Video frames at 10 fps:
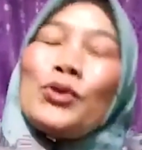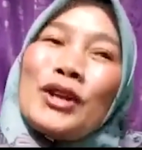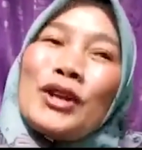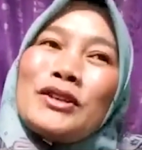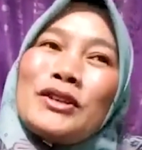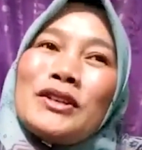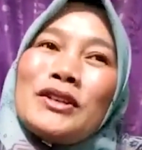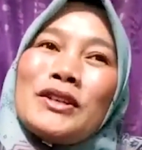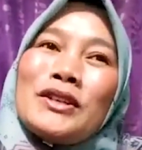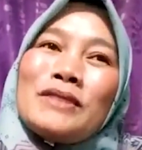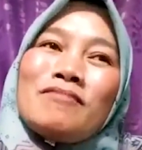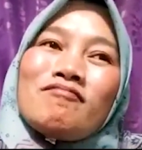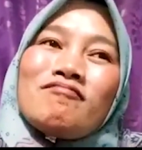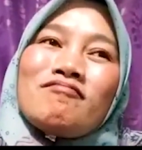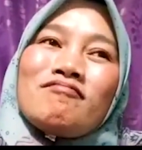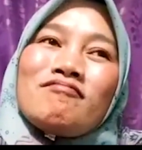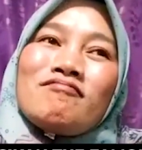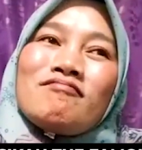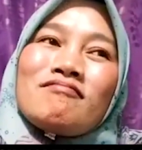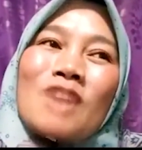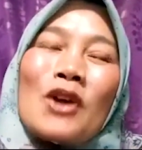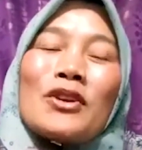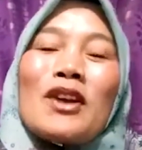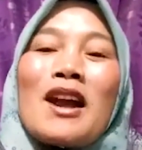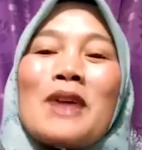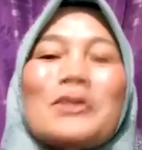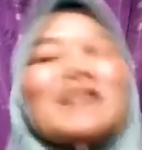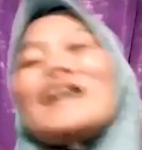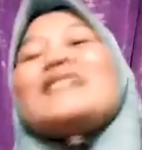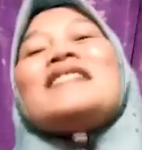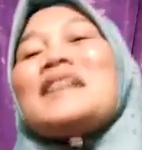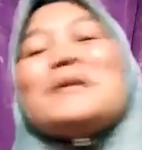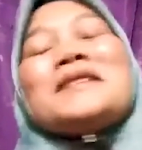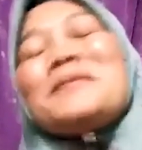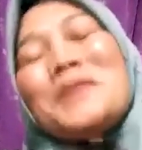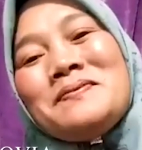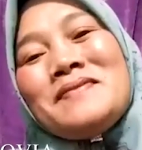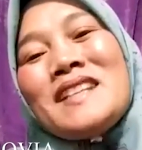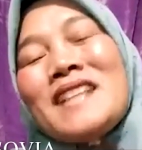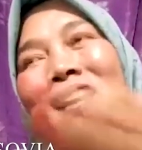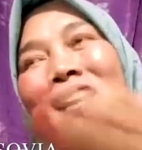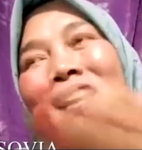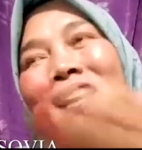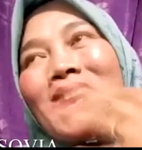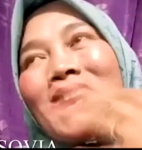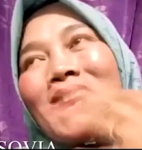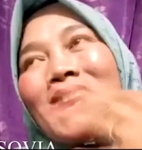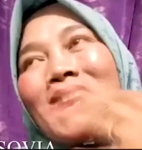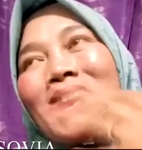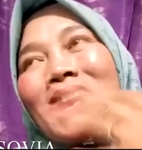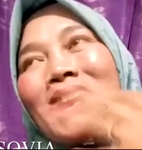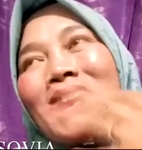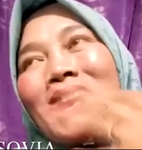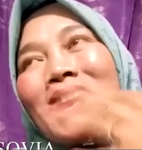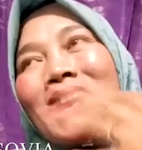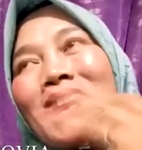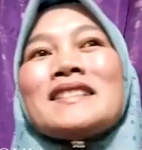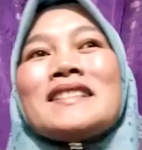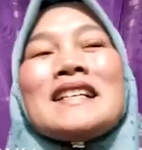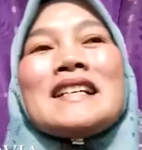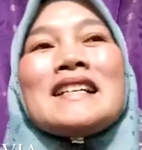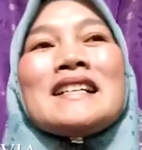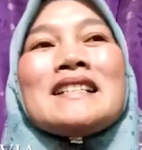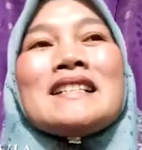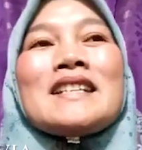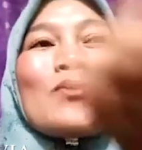daddy hmm, tak ada lauk ah, tak adalah dia macam tu daddy akan daddy dia akan buat sesuatu